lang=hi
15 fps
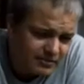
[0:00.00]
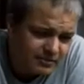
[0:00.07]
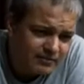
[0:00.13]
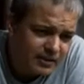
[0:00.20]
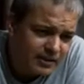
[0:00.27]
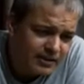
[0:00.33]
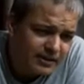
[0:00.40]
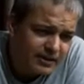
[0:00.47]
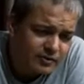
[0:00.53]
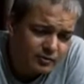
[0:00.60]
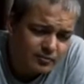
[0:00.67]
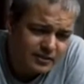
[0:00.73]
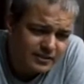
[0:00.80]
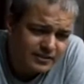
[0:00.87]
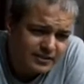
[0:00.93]
मैं वहाँ गया तो
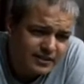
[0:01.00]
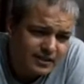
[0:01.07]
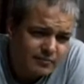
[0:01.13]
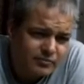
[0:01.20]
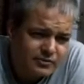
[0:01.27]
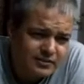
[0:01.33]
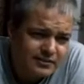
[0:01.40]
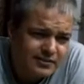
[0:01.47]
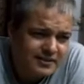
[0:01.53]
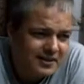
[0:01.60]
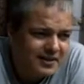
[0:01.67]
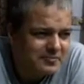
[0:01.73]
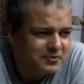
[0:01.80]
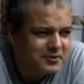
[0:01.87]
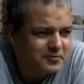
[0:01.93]
मैंने देखा मुझे एक
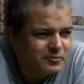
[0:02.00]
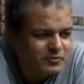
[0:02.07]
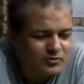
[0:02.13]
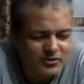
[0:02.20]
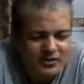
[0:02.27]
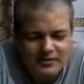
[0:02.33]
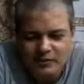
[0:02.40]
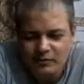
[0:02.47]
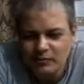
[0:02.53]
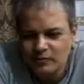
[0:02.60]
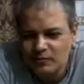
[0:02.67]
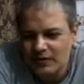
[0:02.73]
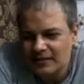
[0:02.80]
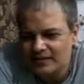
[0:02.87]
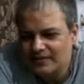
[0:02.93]
आदमी ने मुस्कुराते हुए
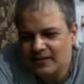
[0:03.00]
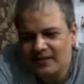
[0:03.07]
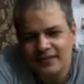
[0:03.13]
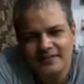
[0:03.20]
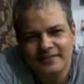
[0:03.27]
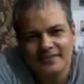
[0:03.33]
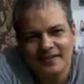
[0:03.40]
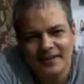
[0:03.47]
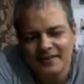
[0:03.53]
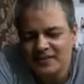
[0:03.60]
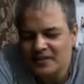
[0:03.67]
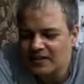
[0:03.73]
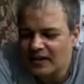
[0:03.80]
स्वागत किया कहते हैं आइए